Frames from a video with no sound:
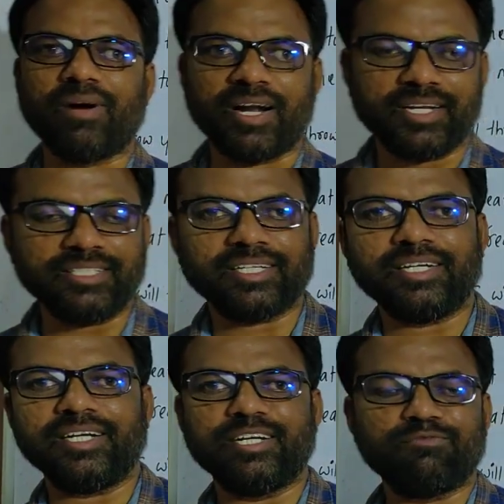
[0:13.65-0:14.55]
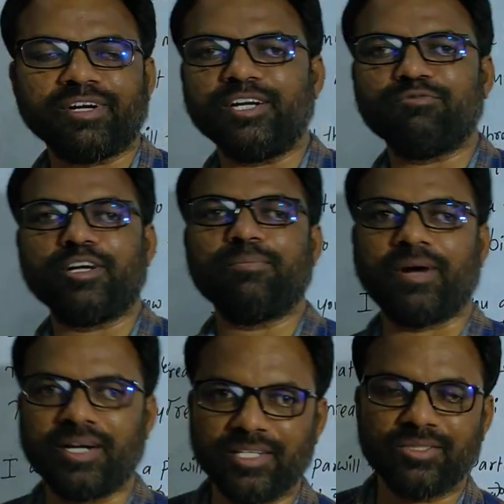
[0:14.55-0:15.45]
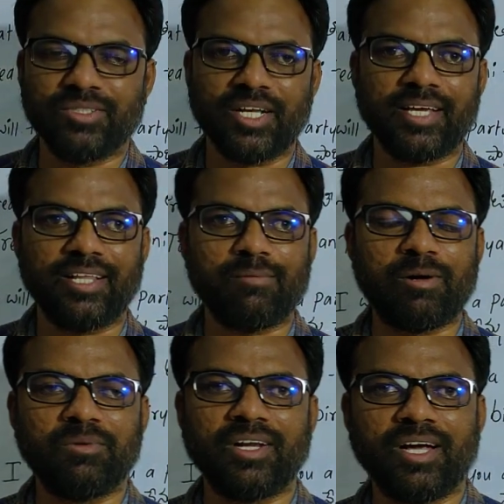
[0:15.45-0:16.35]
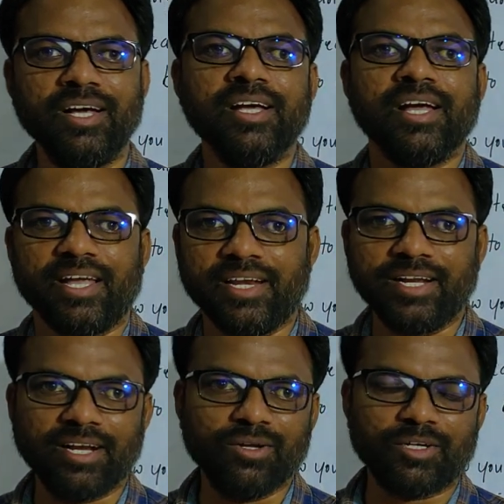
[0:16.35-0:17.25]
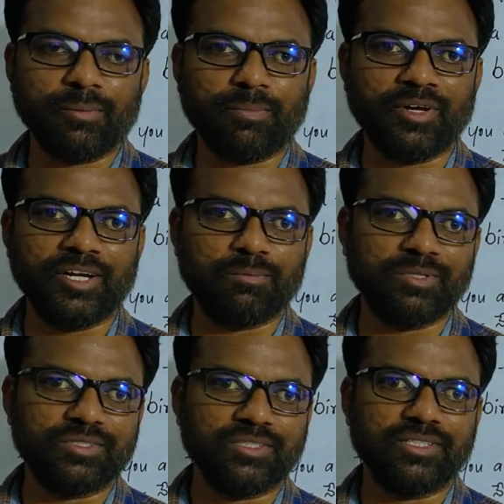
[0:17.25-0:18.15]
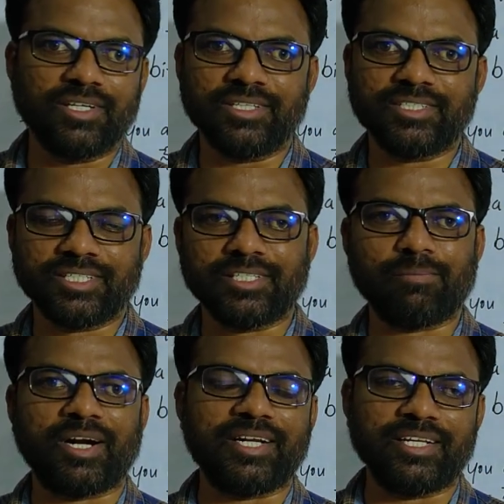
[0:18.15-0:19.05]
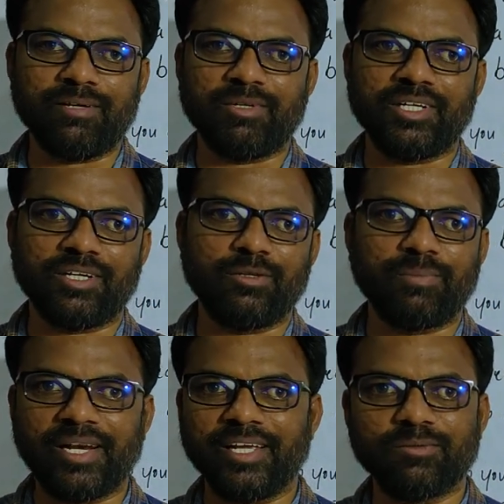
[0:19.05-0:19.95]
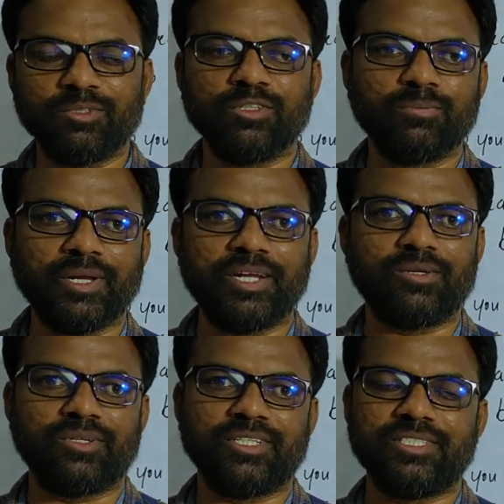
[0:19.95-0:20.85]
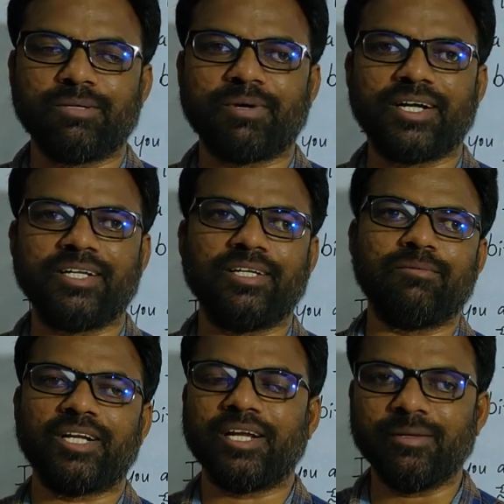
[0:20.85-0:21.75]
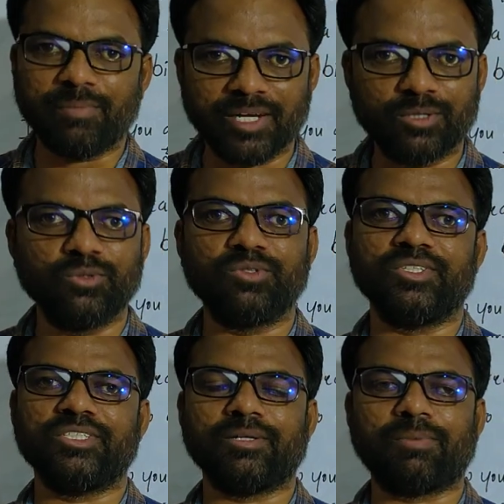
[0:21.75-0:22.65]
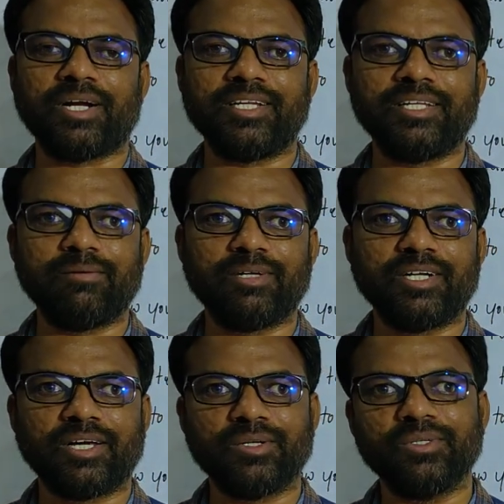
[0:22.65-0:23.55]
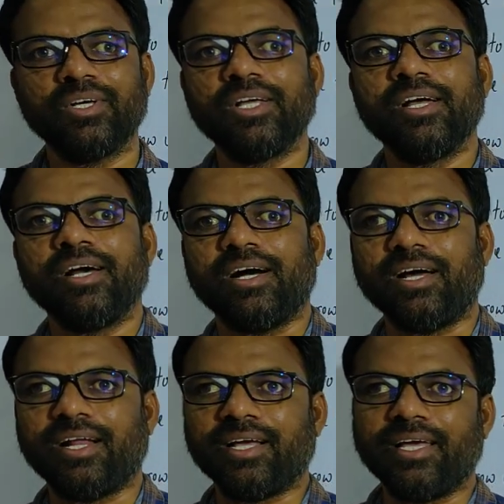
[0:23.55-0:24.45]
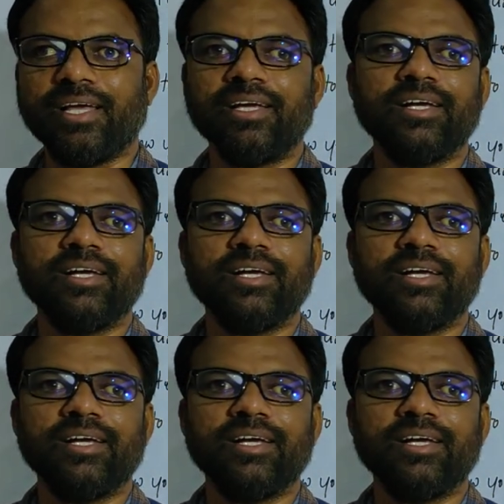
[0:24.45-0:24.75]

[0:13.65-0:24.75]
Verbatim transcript: పార్టీస్ అంటే డిఫరెంట్ డిఫరెంట్ పార్టీస్ ఉంటాయి కదా మామూలుగా ఇళ్ళల్లోకి పోయినప్పుడు చేసే పార్టీని ఏమంటారు పెళ్ళికి ముందు పెళ్లి కొడుకు ఇచ్చే పార్టీని ఏమనాలి పెళ్లి కూతురు ఇచ్చే పార్టీని ఏమంటారు అలాగే